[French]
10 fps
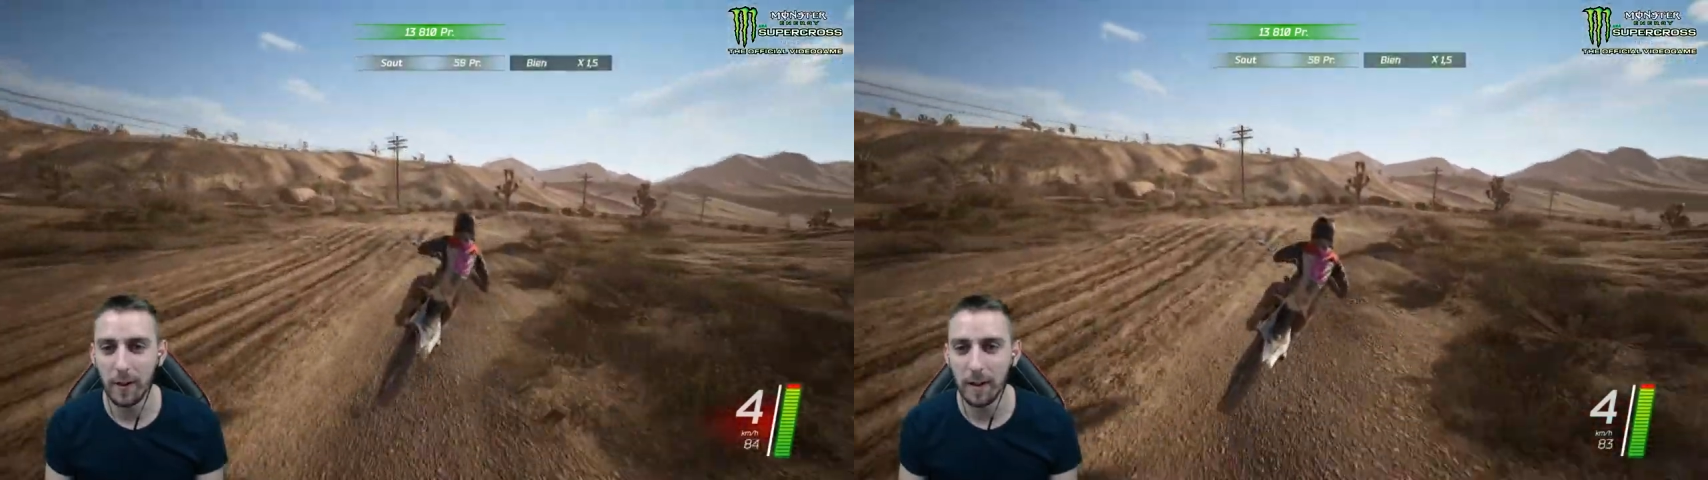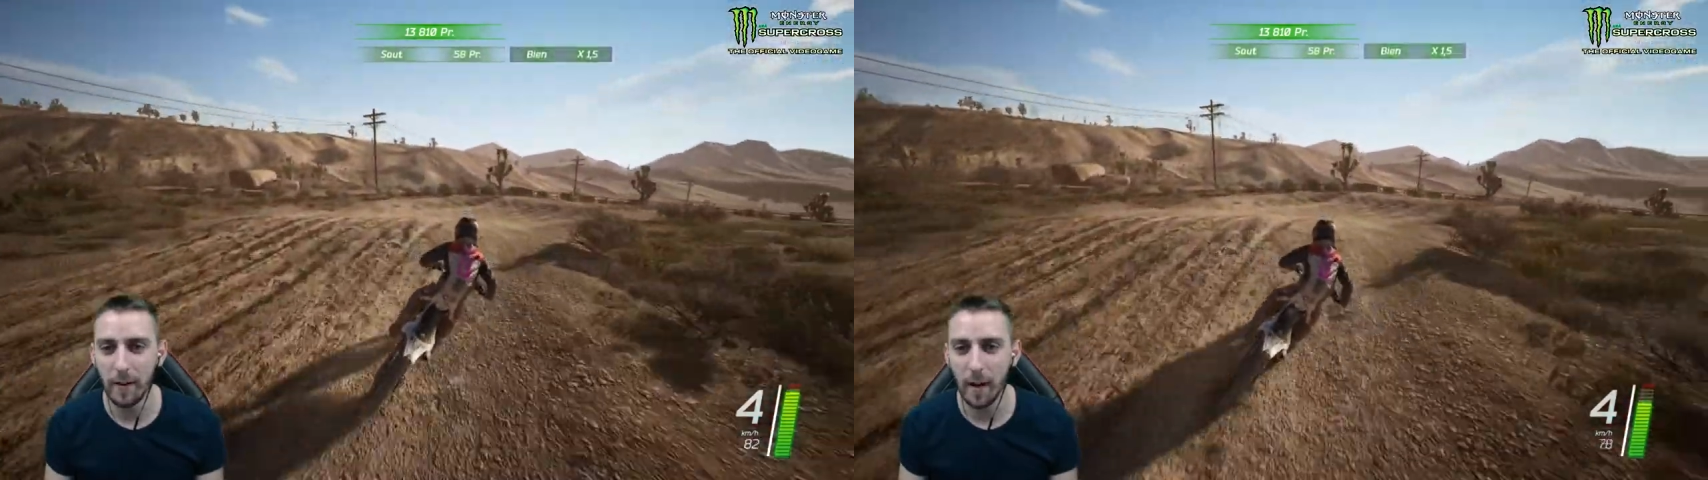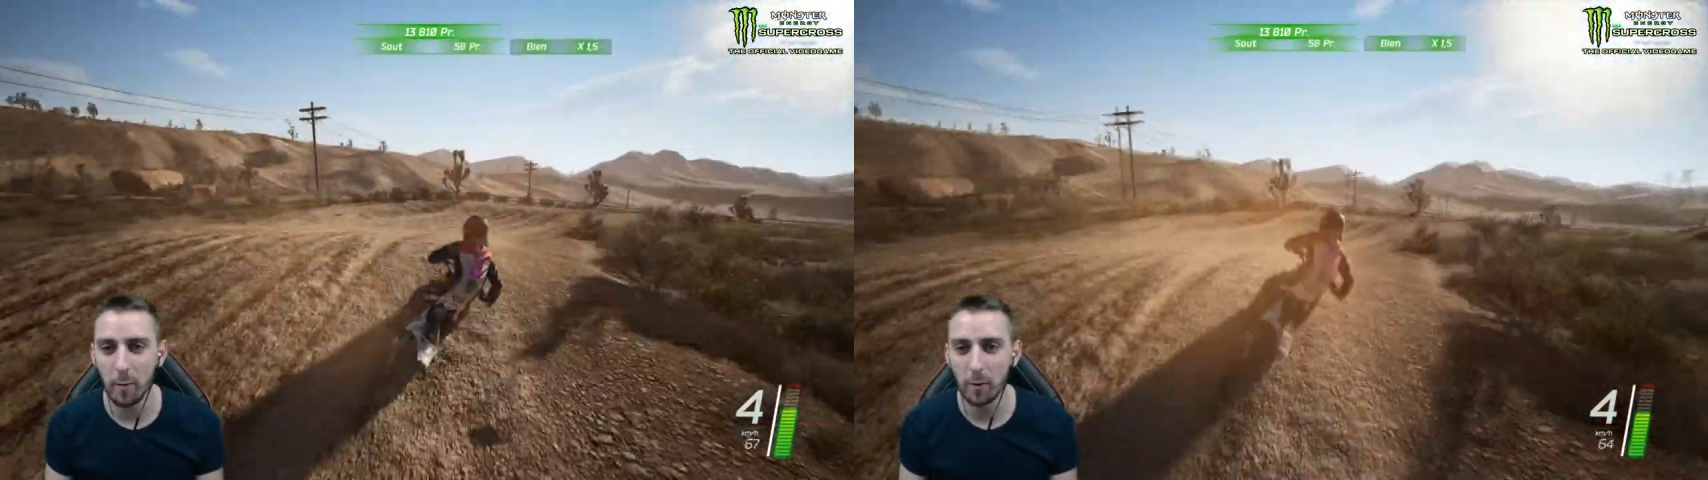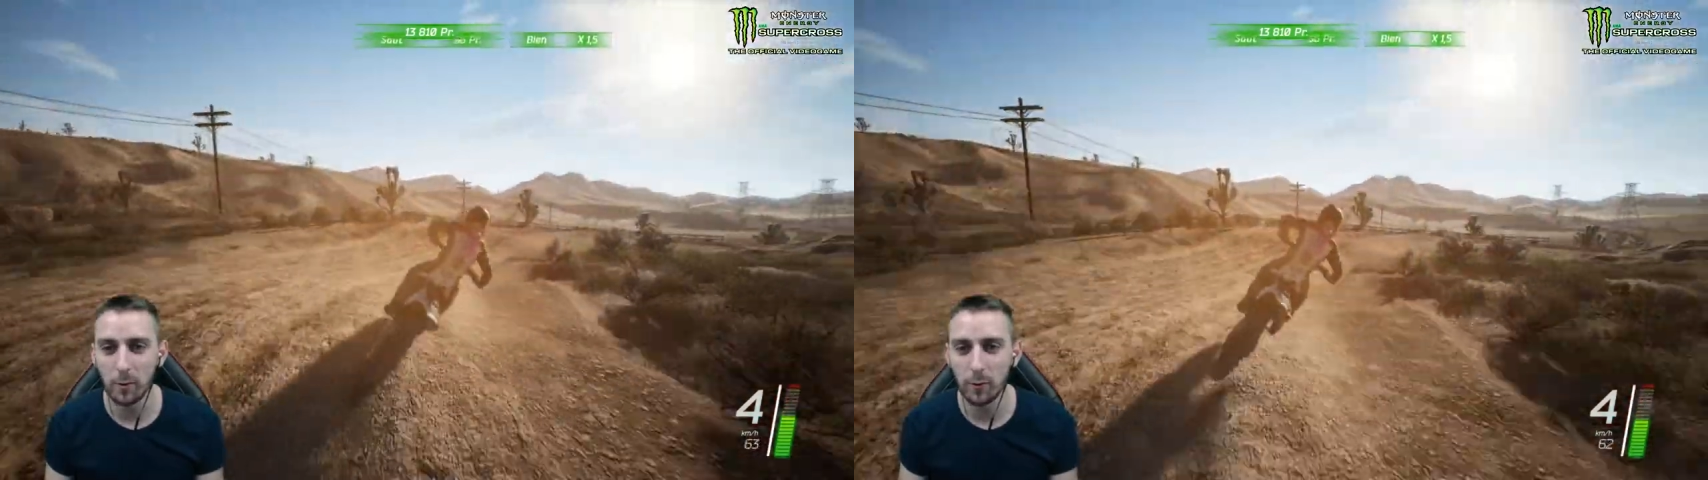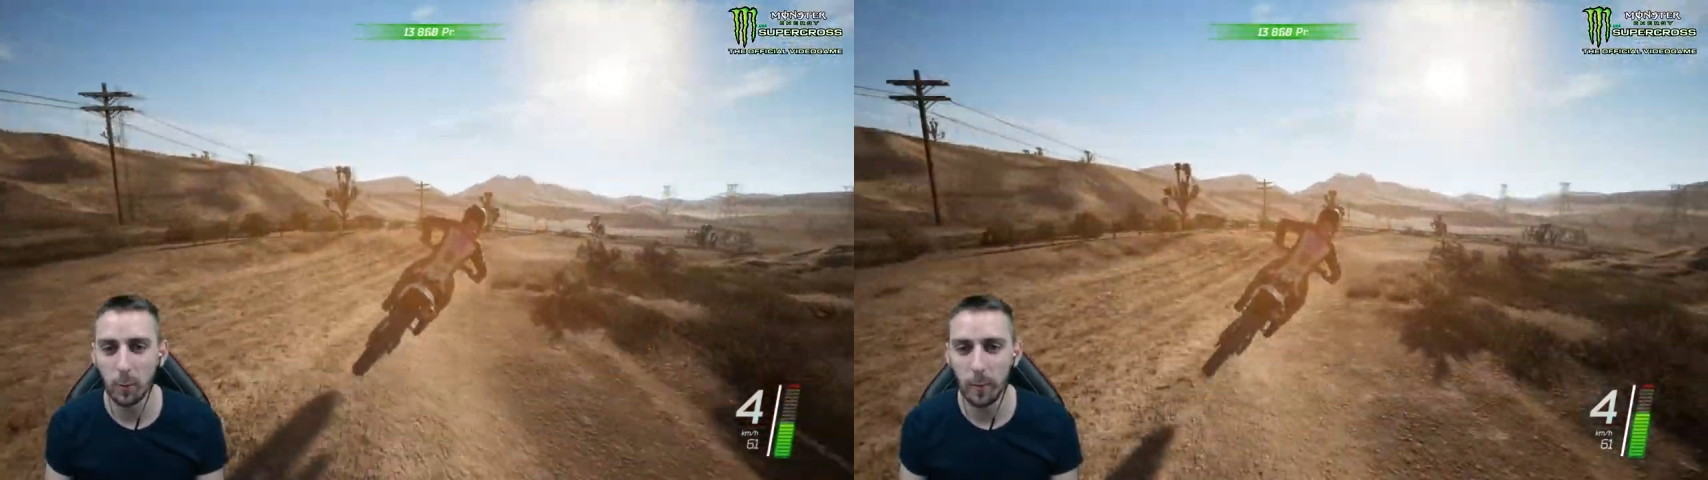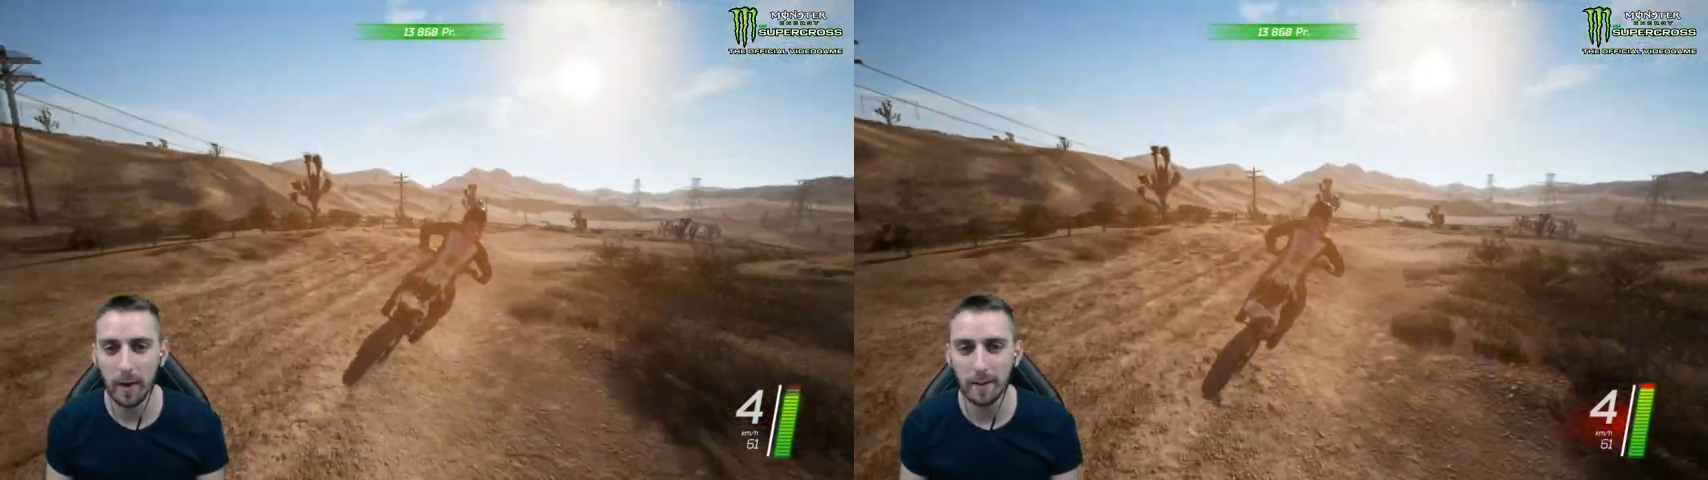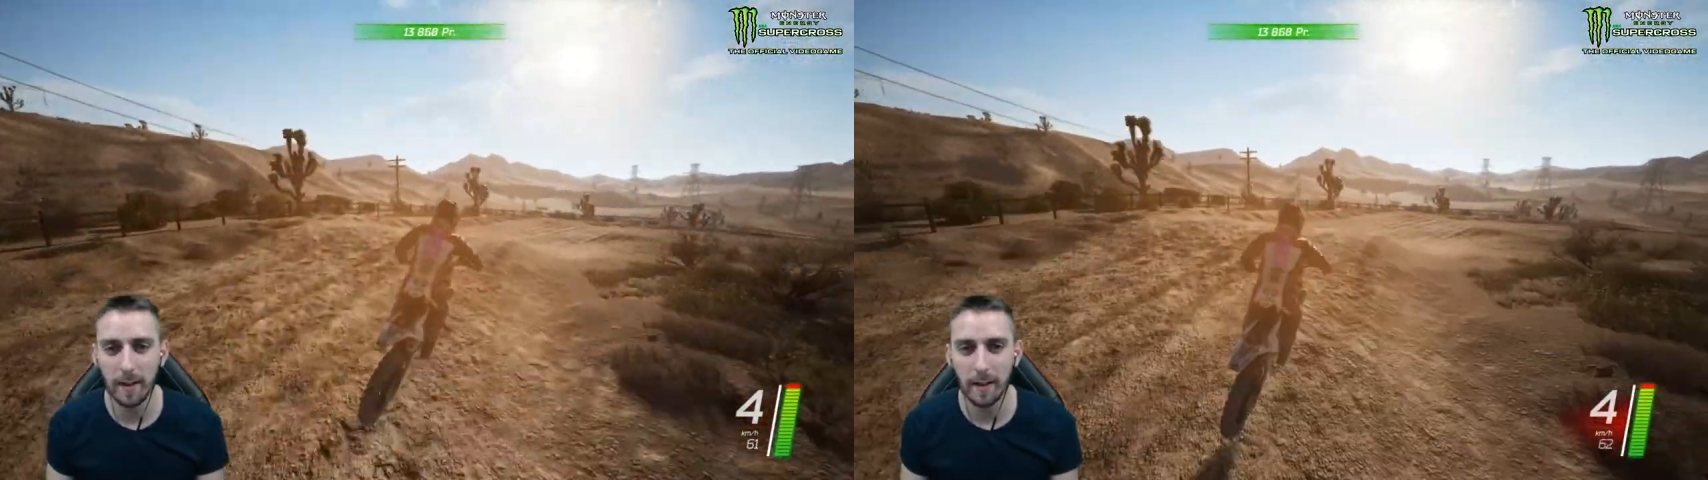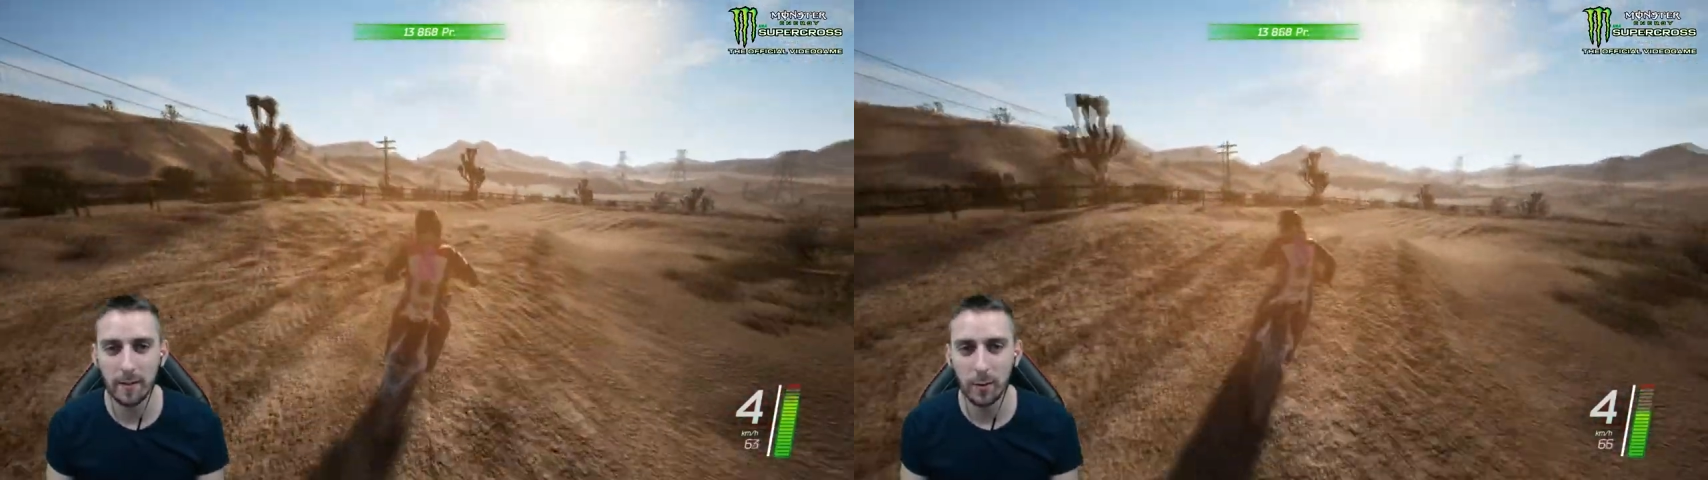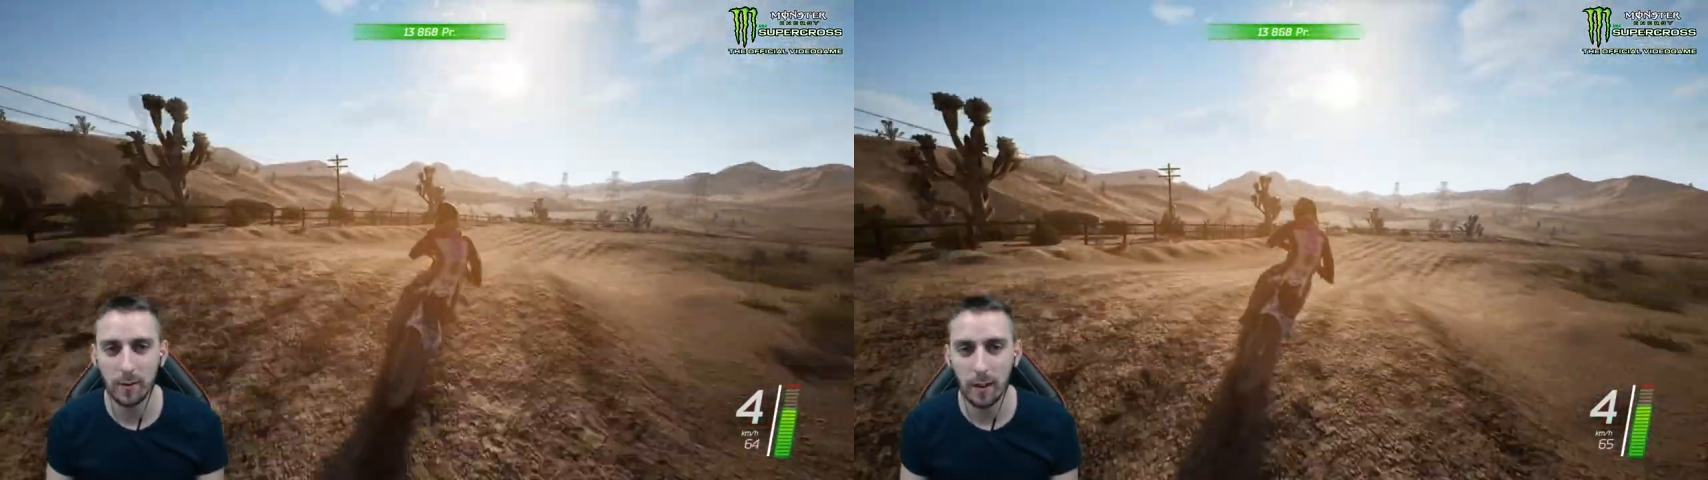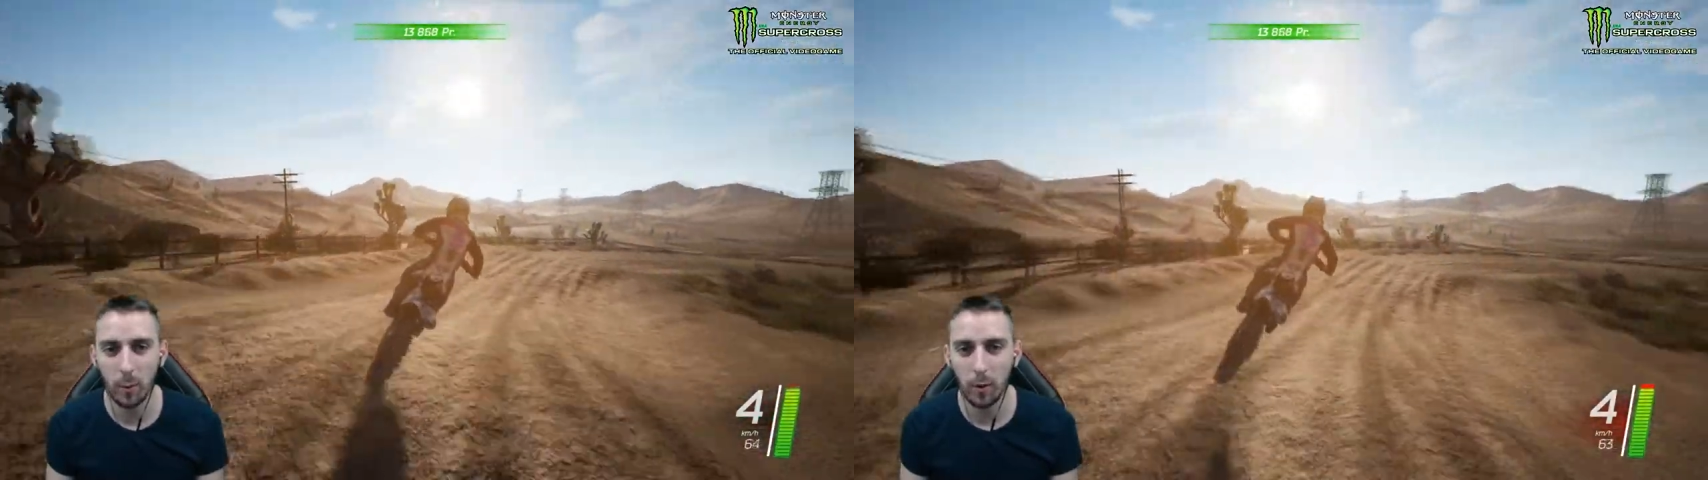Il est vraiment super intéressant le
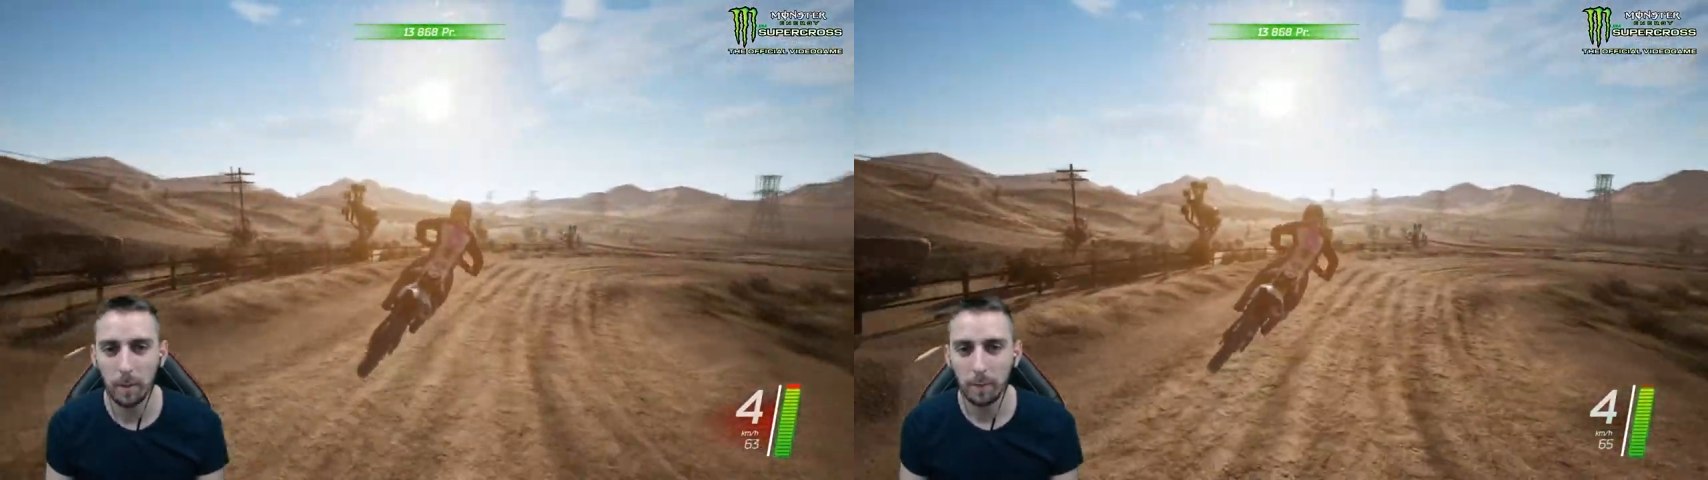circuit.